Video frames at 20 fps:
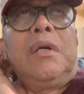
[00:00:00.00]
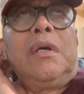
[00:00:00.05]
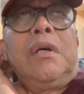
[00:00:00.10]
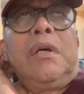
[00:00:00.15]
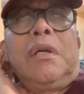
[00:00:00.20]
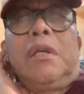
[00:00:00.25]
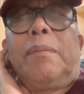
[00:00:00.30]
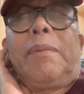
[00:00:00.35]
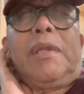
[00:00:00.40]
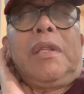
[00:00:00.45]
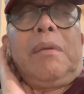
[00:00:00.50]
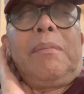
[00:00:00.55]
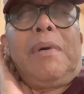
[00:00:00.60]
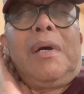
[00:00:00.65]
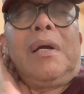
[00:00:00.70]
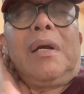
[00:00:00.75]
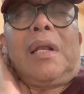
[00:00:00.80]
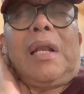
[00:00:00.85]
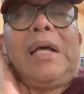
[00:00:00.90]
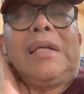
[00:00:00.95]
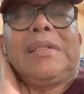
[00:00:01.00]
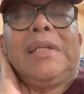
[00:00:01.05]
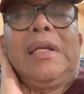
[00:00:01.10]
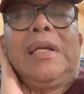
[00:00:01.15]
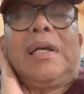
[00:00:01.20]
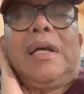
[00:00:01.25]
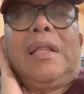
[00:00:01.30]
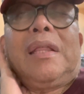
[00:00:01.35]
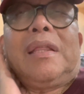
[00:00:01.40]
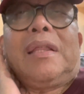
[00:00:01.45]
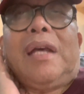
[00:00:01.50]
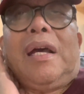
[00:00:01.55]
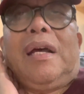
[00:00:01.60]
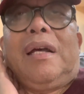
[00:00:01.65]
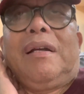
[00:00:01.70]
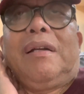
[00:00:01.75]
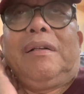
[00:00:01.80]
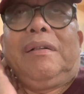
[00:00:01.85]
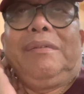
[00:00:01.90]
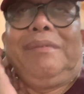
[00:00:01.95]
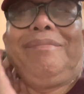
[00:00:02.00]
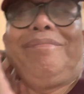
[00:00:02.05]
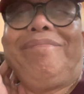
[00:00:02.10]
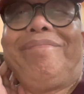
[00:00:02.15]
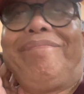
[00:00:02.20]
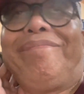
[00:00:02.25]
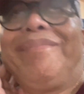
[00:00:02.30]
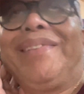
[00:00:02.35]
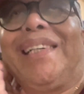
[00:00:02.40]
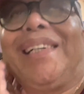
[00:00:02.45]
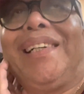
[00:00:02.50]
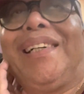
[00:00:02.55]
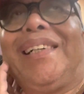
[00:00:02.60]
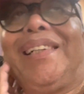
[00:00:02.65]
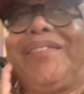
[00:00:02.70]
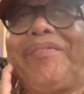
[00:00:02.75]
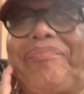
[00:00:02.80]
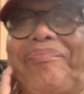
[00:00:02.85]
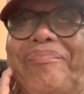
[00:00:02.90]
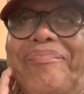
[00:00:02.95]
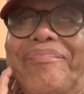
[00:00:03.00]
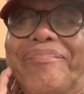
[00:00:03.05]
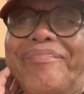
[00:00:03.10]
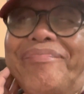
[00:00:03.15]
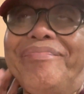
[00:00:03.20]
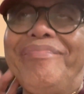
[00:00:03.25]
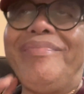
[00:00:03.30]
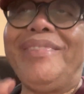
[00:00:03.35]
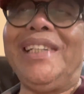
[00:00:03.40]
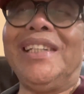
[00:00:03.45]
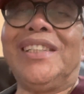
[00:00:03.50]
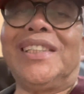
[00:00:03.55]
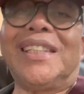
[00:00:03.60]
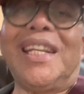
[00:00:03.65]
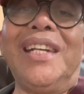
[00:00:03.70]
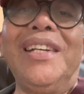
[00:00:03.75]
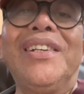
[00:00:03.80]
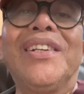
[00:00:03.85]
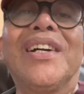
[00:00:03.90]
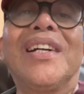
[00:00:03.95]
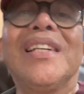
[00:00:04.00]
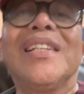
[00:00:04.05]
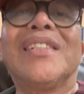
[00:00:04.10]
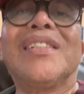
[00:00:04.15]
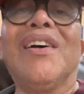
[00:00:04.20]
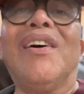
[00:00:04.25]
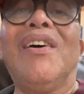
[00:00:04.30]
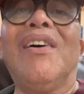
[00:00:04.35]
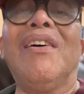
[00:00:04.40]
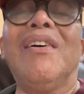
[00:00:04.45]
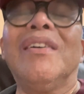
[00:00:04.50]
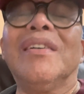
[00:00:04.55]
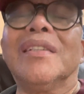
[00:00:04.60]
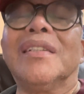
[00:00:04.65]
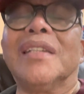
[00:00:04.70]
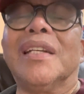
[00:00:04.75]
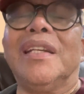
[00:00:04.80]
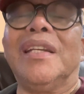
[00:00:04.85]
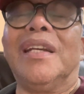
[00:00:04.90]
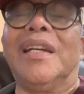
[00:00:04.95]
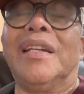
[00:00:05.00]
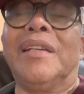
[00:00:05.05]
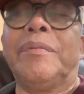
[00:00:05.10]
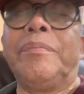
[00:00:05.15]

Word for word: iba't ibang klasing kanta, mga standard songs, ganyan.